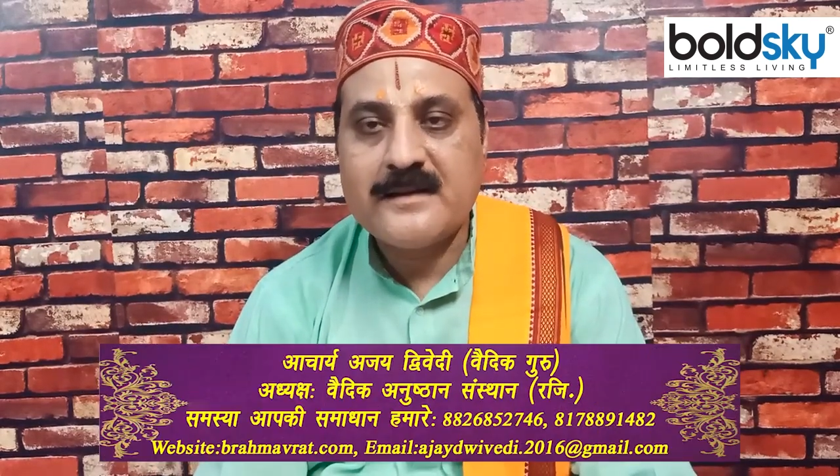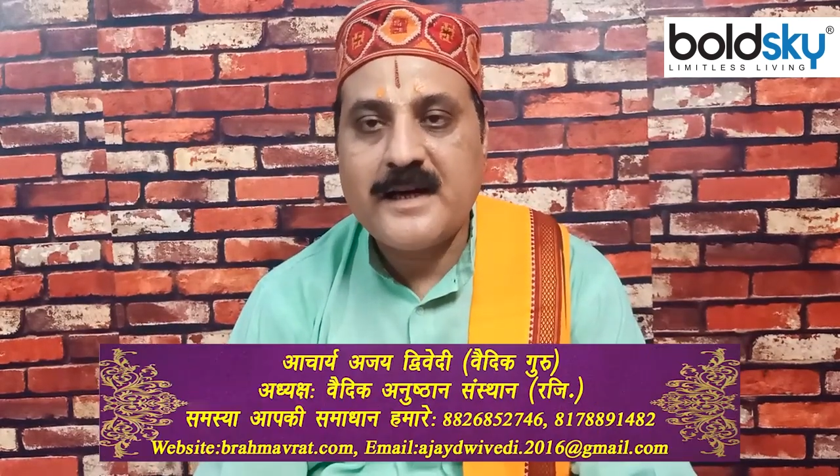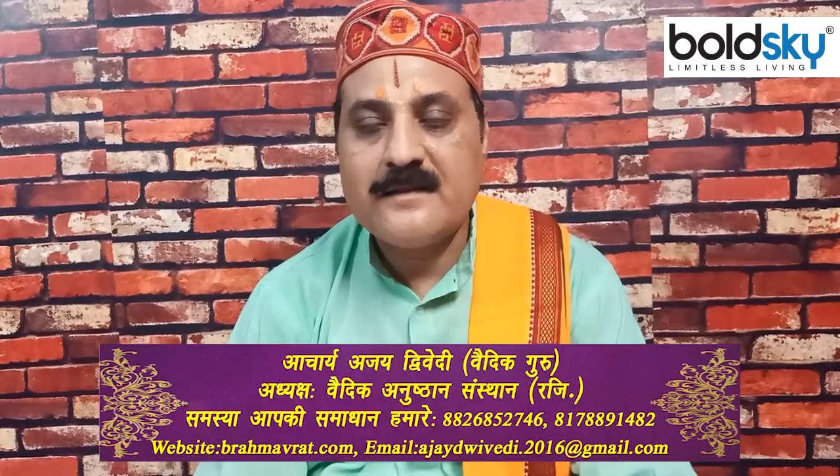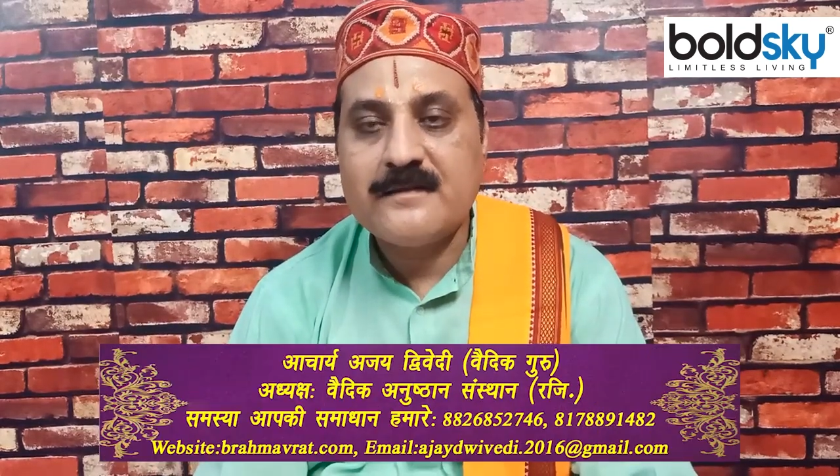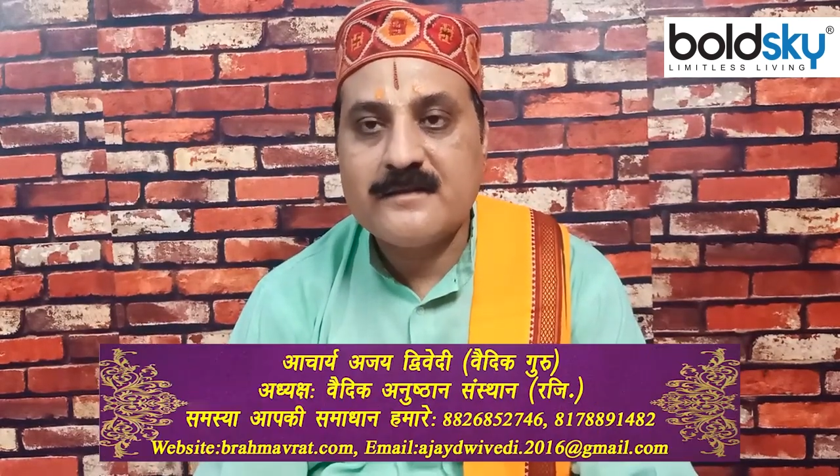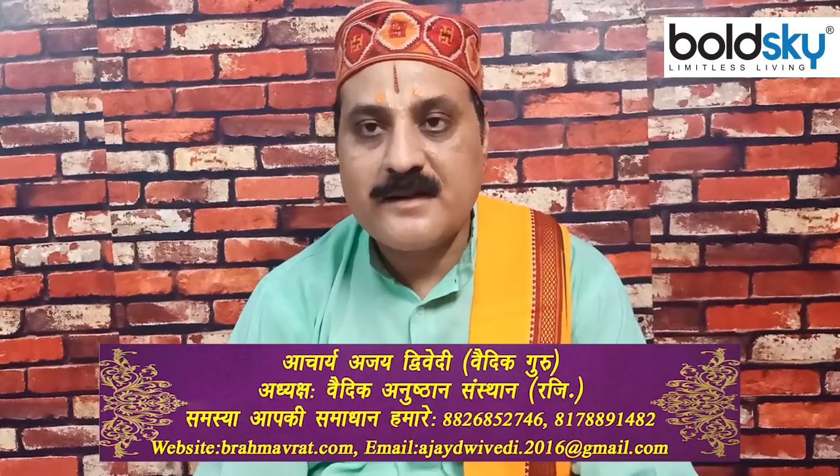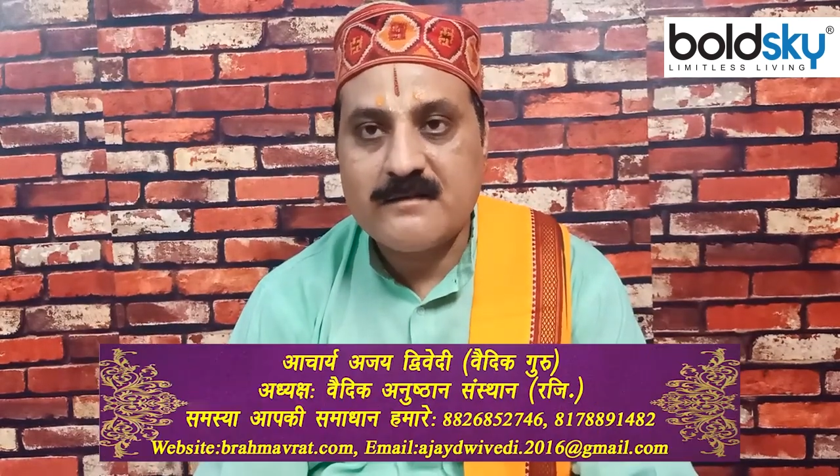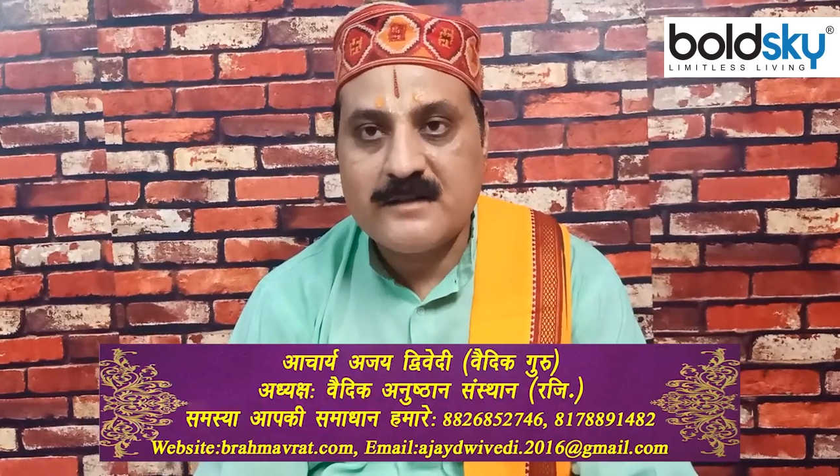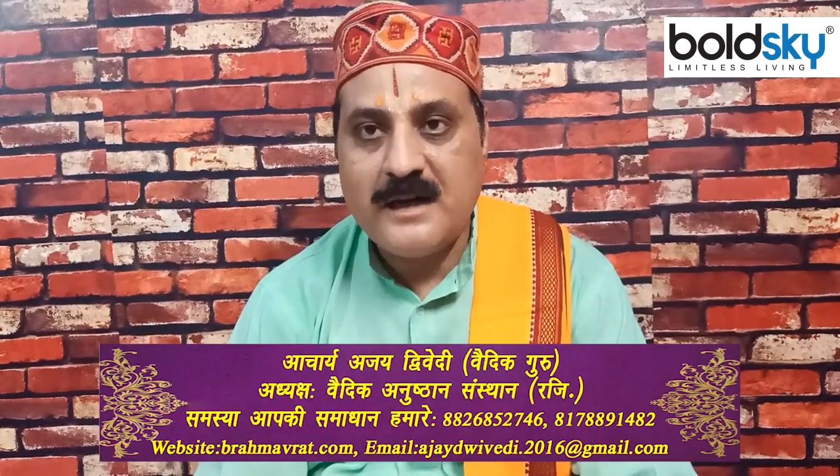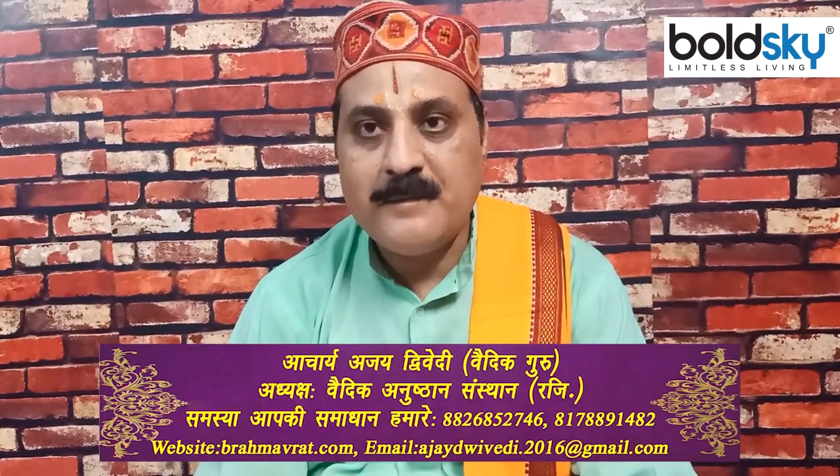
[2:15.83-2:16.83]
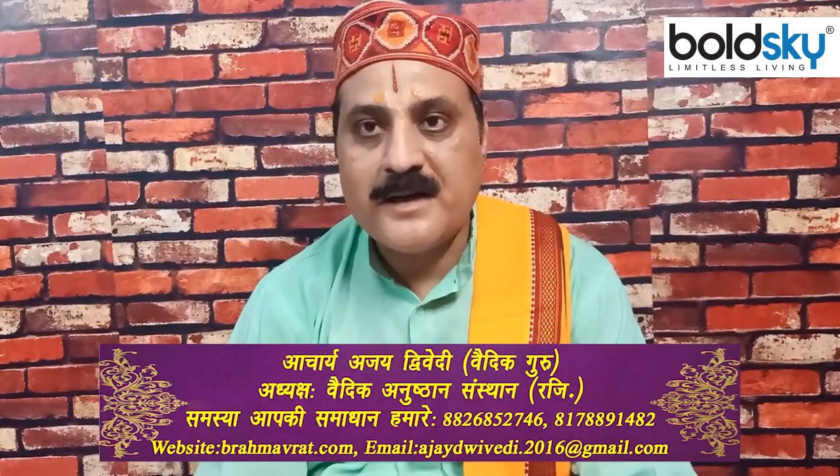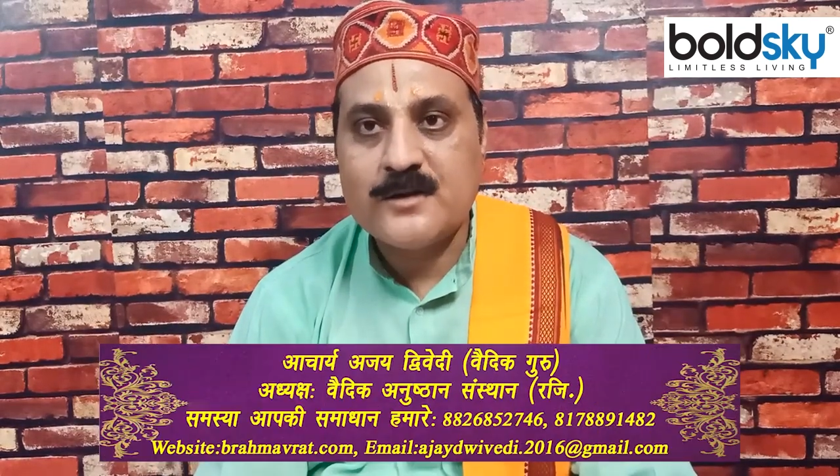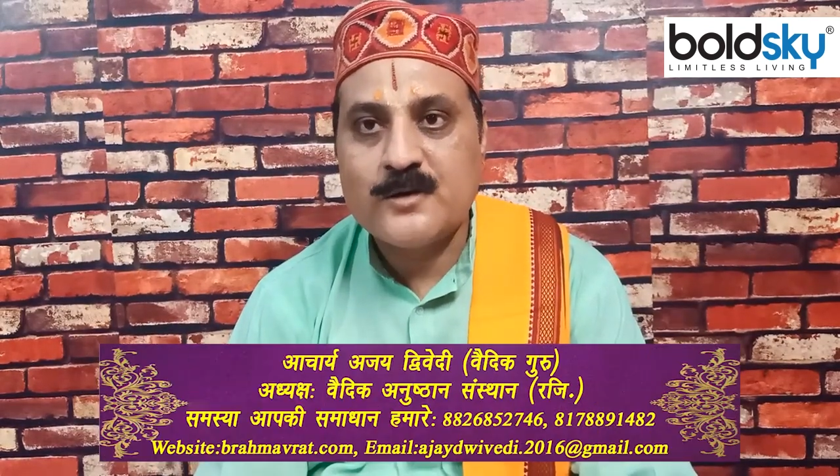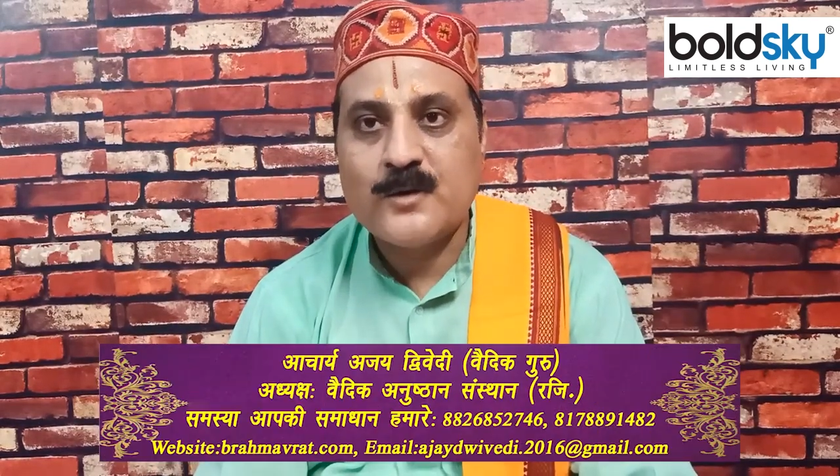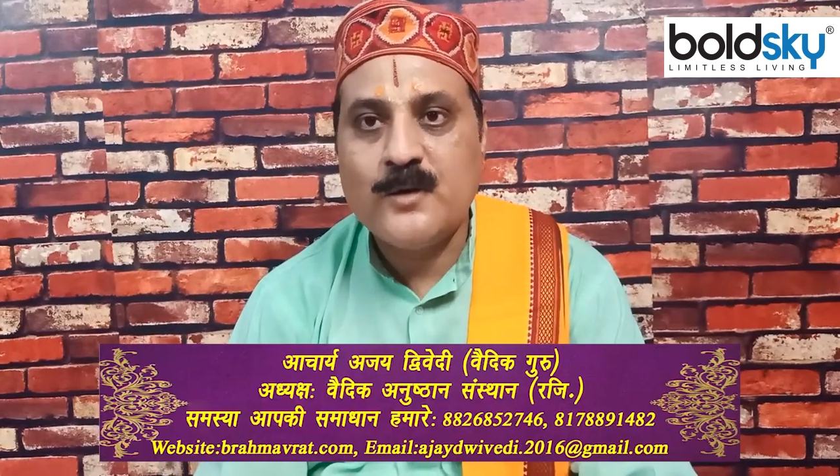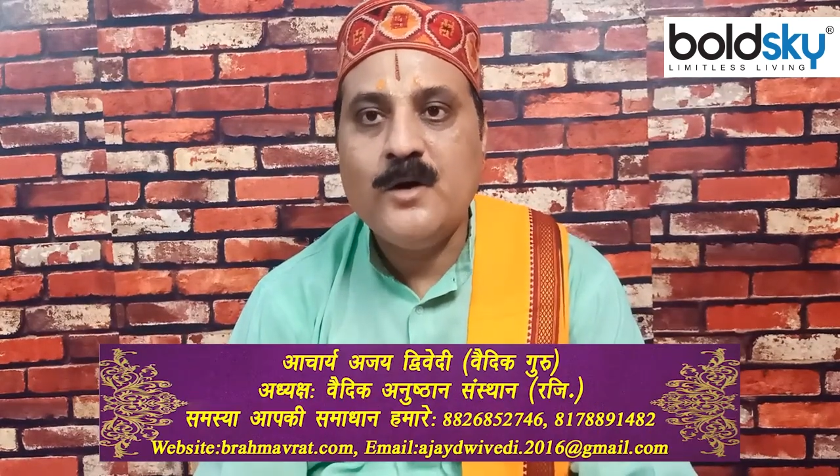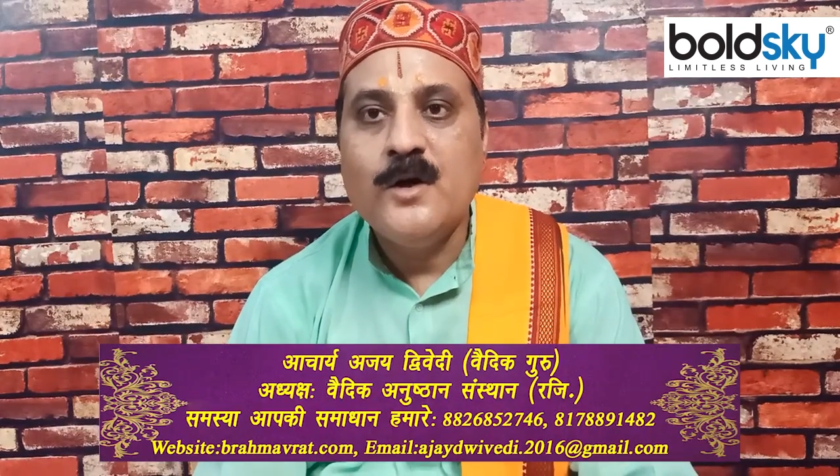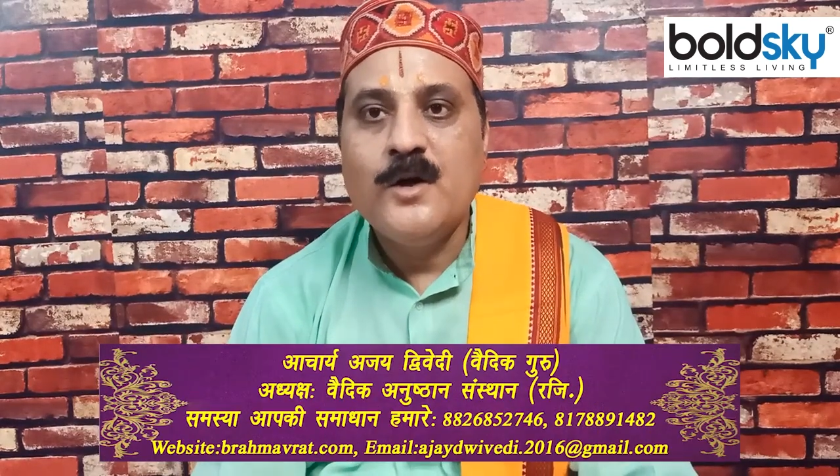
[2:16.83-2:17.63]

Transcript: अर्थात 17 मार्च को